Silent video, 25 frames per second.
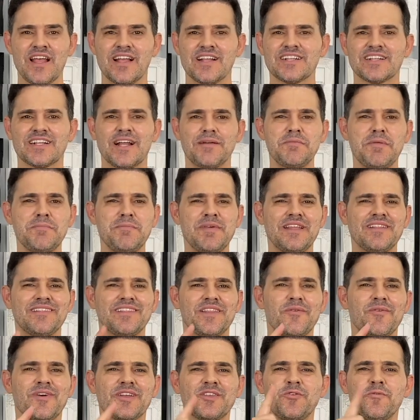Já me
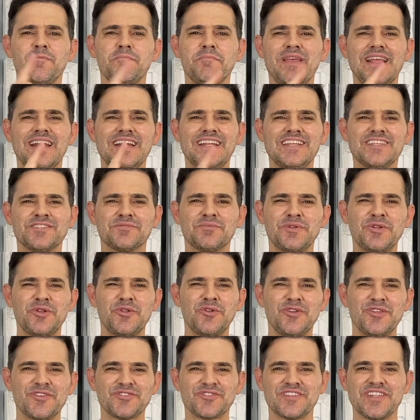meteu aqui um melismo no
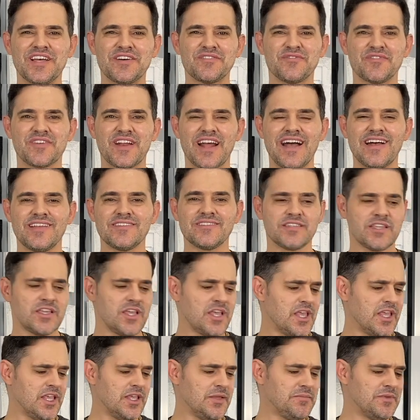início da frase
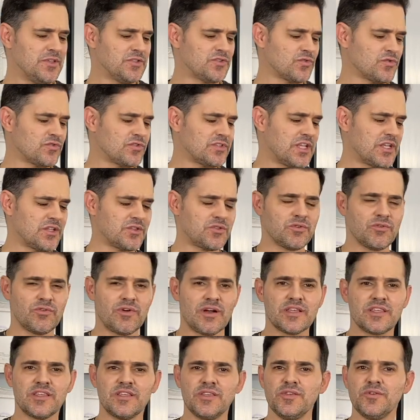e me sustentou
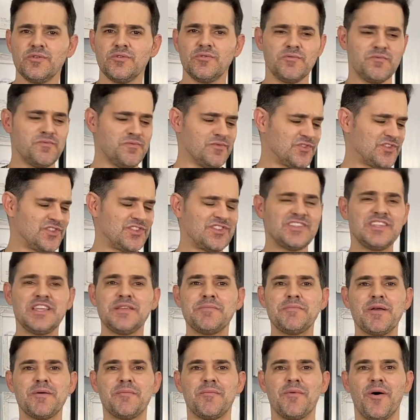aqui um si
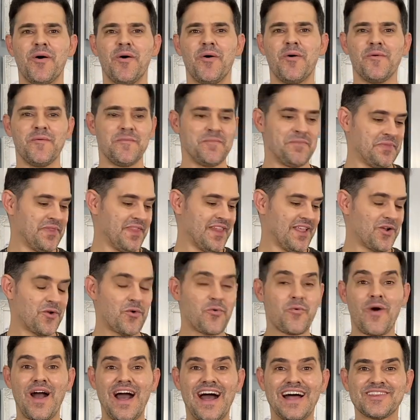bemol
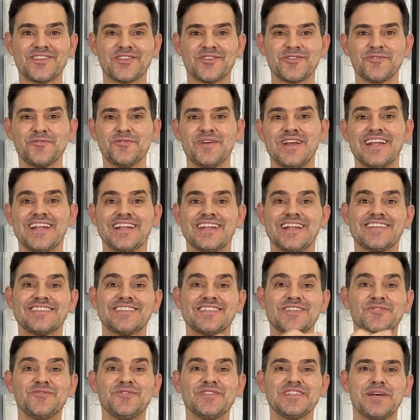4 na
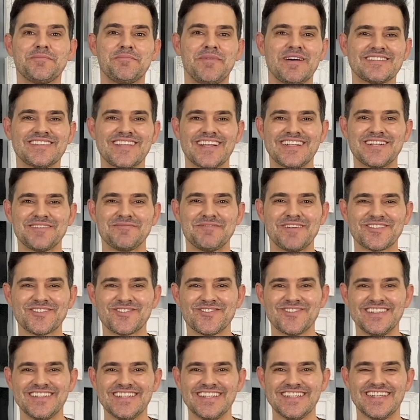segunda passagem
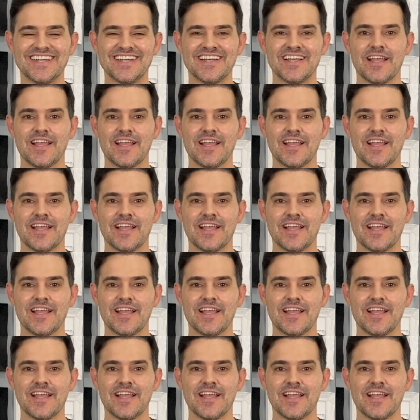masculina.